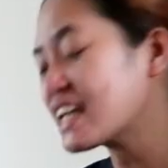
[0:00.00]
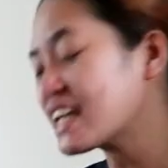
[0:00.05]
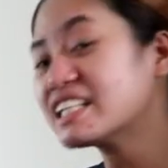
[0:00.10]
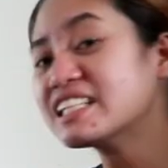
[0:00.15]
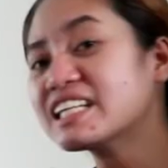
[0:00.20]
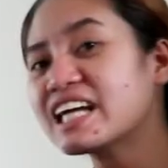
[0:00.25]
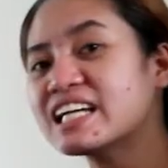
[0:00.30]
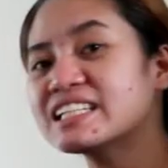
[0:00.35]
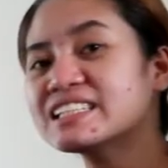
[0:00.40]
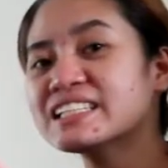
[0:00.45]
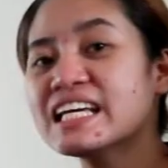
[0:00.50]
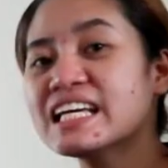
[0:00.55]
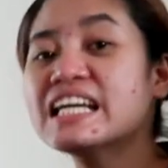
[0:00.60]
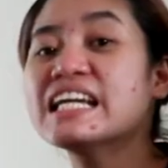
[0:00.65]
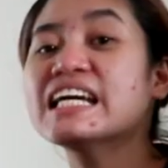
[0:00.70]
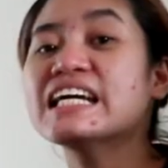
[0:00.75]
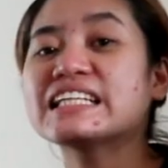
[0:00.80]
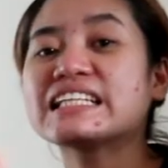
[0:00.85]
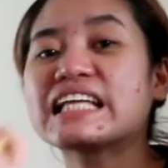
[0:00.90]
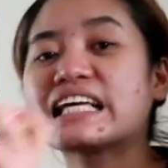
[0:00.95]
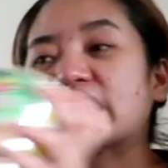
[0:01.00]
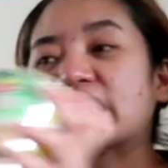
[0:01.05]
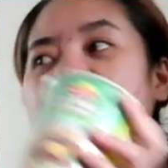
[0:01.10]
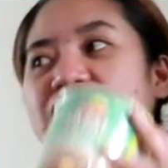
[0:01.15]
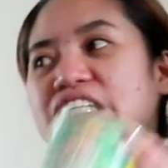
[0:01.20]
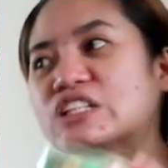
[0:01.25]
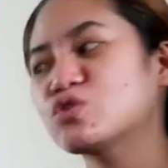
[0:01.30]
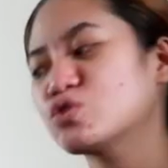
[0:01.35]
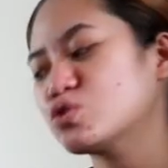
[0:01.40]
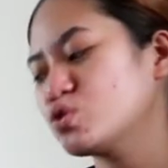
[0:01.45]
ayan guys,
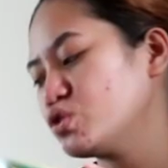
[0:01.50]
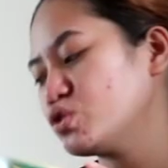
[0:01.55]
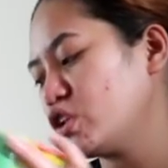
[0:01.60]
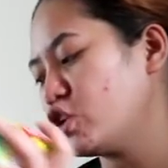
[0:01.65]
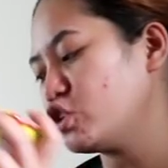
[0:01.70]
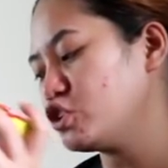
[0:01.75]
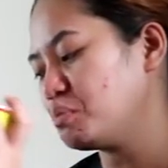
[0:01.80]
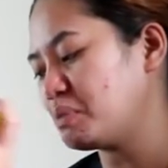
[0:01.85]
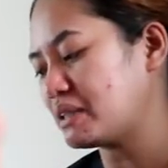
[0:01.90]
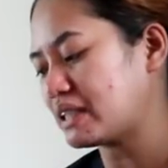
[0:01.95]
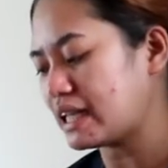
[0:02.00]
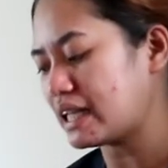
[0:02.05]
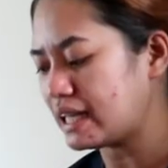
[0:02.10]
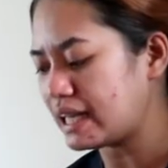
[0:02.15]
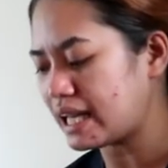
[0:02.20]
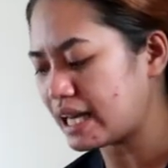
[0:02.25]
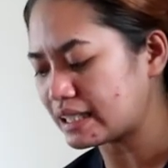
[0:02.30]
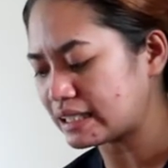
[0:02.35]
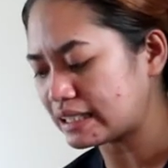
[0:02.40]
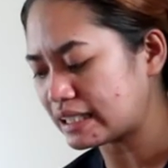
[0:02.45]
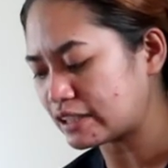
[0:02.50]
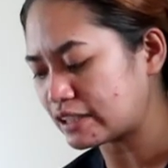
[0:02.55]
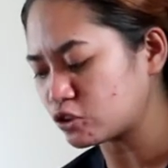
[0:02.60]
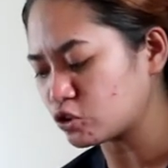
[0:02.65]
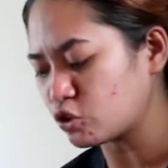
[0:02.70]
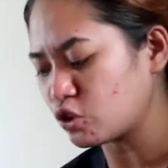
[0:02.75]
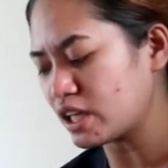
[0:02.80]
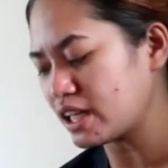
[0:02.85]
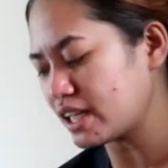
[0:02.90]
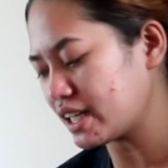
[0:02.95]
dadalhin ko to sa hospital lahat
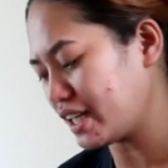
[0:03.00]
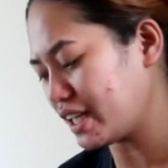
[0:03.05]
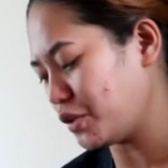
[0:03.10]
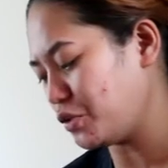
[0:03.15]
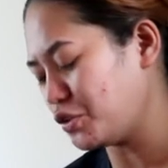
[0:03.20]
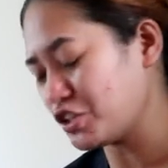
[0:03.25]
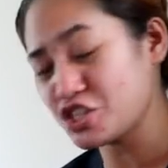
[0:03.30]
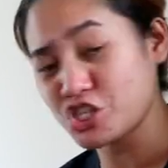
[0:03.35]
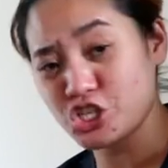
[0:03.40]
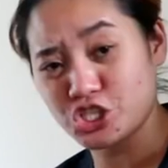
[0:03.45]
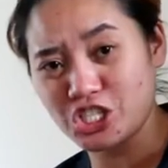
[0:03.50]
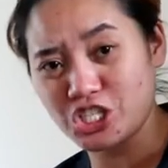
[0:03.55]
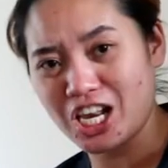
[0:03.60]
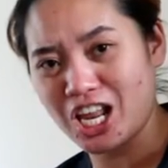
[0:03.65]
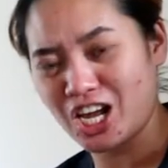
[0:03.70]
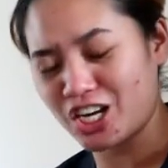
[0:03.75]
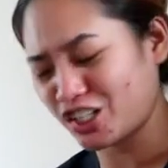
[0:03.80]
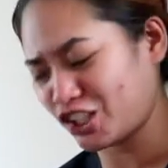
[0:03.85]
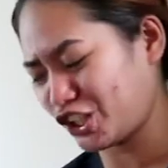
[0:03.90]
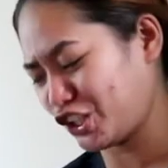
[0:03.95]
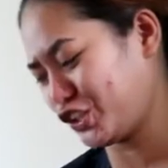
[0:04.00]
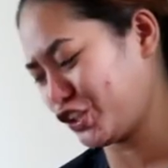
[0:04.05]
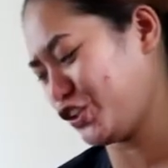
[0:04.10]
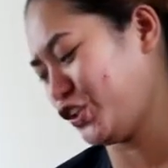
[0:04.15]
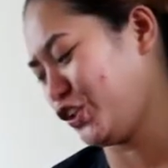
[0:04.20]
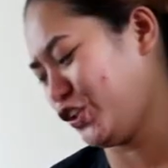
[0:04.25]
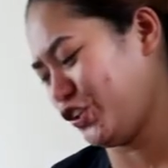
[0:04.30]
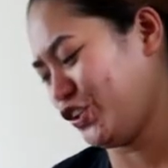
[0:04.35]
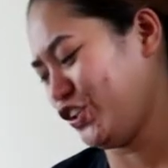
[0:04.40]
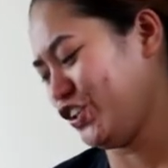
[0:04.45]
ng to. Lalagay ko na siya sa locker
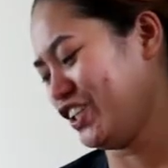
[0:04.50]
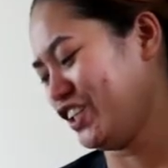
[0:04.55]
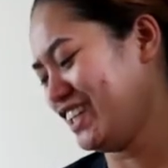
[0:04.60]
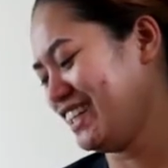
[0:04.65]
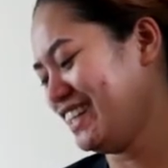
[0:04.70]
ko.